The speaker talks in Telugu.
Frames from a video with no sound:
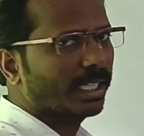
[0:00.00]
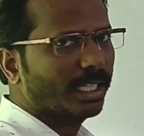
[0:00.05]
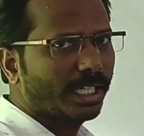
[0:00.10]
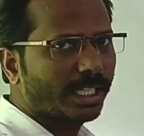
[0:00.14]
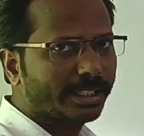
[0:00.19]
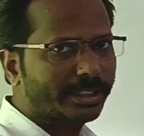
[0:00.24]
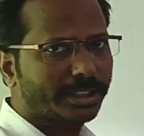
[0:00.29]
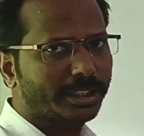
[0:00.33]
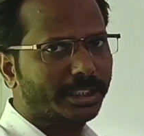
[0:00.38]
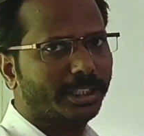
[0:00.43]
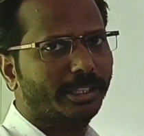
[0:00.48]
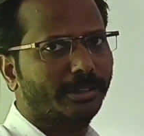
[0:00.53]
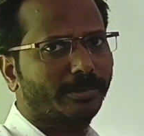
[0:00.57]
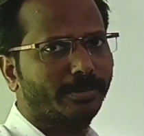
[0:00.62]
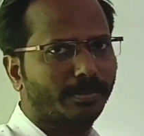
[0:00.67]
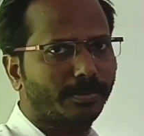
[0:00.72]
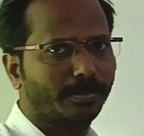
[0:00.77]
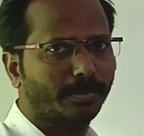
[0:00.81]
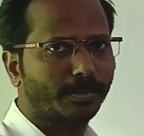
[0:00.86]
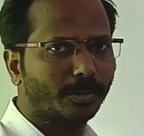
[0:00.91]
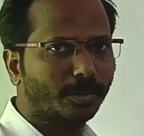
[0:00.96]
లెక్చరర్
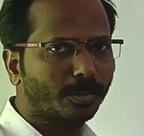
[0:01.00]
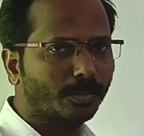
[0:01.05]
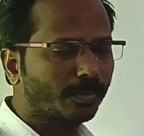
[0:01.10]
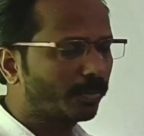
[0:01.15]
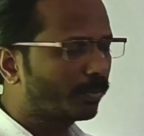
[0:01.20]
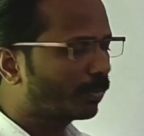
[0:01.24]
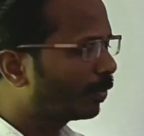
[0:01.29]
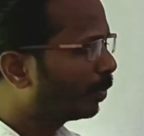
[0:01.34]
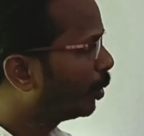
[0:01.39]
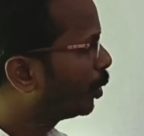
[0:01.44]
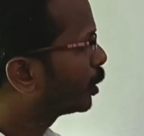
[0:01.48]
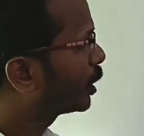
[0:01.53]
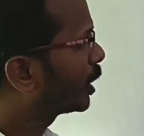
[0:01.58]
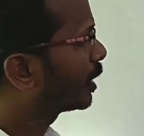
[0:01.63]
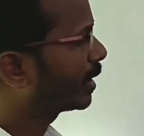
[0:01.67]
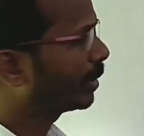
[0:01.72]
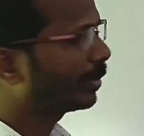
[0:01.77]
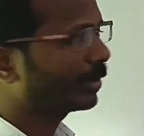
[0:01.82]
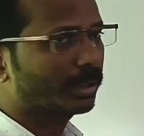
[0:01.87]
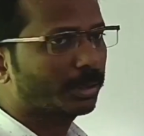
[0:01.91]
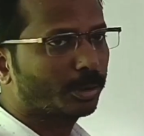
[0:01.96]
పోస్టులకు
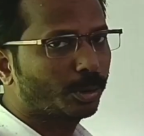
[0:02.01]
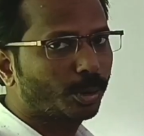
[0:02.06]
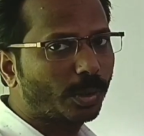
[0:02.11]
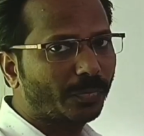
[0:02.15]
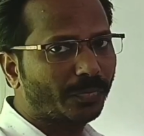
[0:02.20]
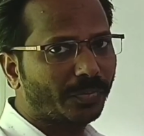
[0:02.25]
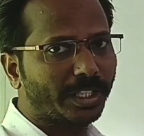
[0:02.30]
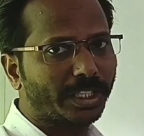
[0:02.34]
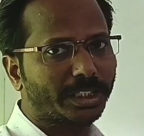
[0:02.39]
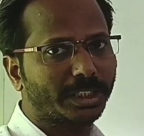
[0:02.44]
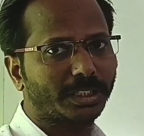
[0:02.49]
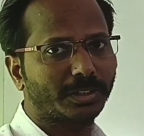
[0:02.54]
సంబంధించిన నోటిఫికేషన్